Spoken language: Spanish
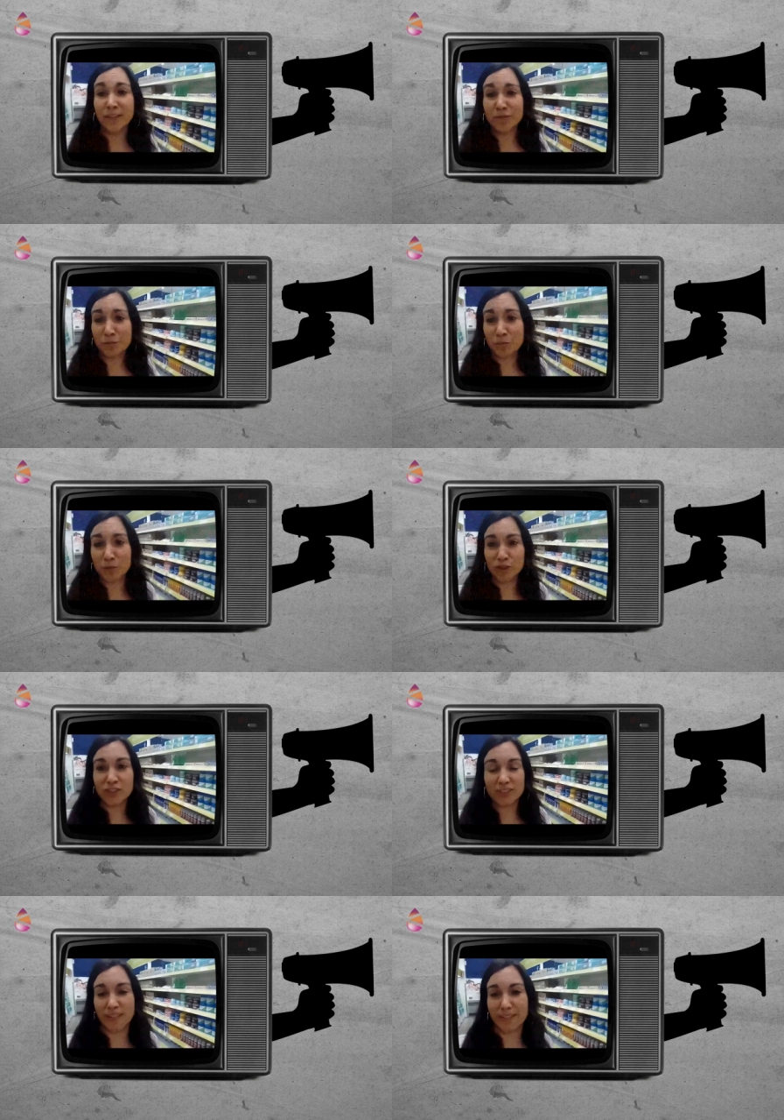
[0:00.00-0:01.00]
faltan
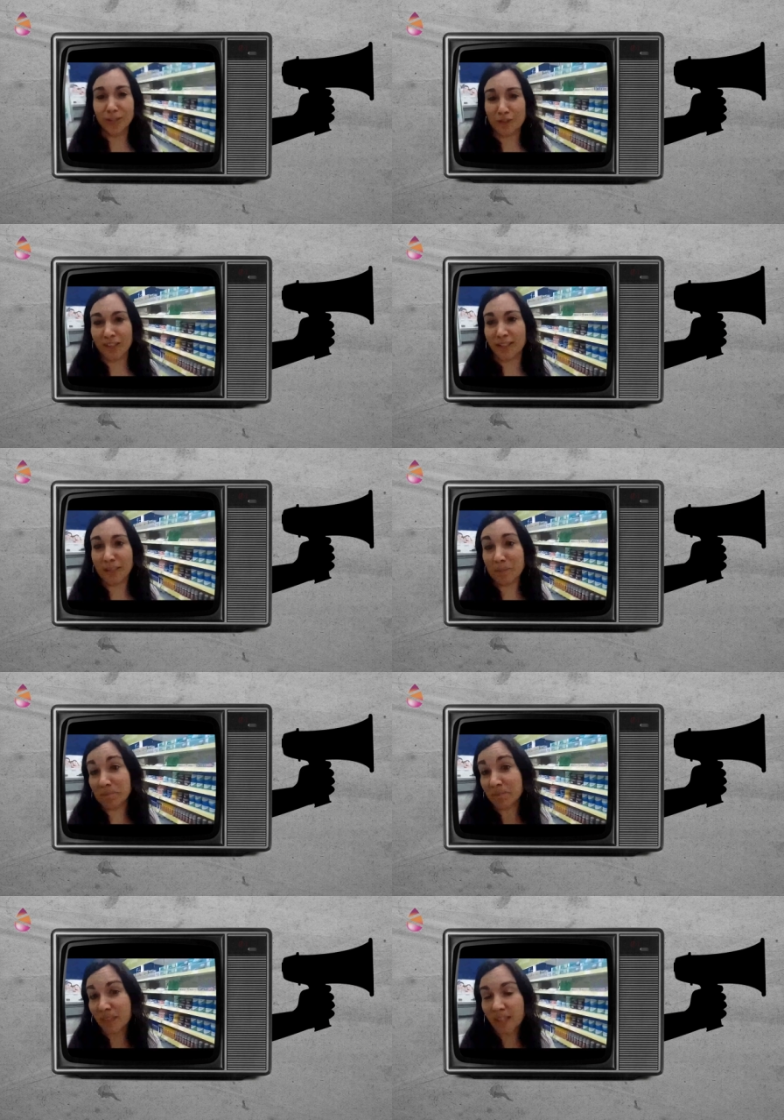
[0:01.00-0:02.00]
insumos, nadie lo niega,